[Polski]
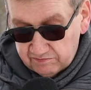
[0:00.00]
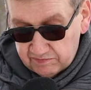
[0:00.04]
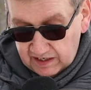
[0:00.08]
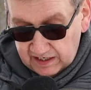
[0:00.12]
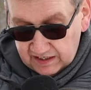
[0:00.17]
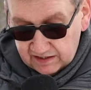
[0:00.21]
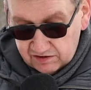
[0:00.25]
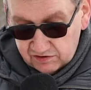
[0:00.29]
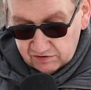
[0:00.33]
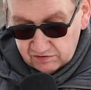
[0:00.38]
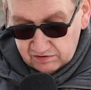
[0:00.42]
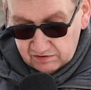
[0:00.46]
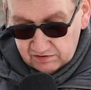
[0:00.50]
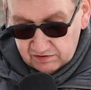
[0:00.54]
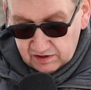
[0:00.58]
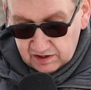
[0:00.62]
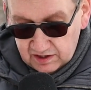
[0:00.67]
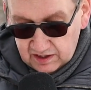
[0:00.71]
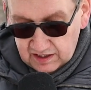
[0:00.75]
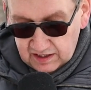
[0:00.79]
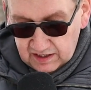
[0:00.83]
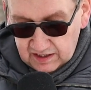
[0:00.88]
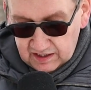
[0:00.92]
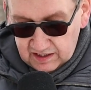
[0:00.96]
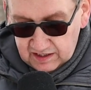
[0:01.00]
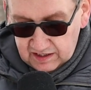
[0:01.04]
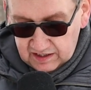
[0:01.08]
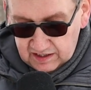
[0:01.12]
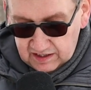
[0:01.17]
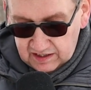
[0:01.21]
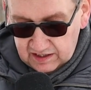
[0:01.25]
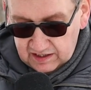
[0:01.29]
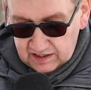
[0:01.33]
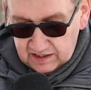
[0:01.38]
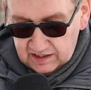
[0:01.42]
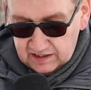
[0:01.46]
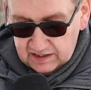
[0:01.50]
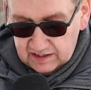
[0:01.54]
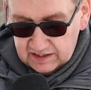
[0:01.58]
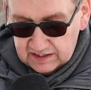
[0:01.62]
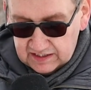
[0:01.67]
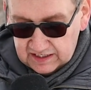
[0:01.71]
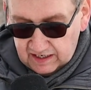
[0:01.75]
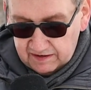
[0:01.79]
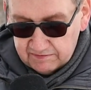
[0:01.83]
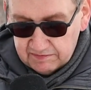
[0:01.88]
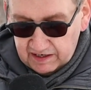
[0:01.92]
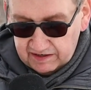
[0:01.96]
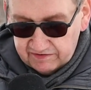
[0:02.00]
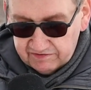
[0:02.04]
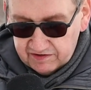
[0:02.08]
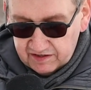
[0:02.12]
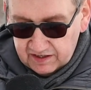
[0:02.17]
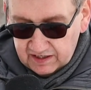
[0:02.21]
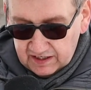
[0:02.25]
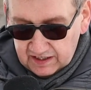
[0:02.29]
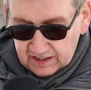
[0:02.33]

placu e, zabaw.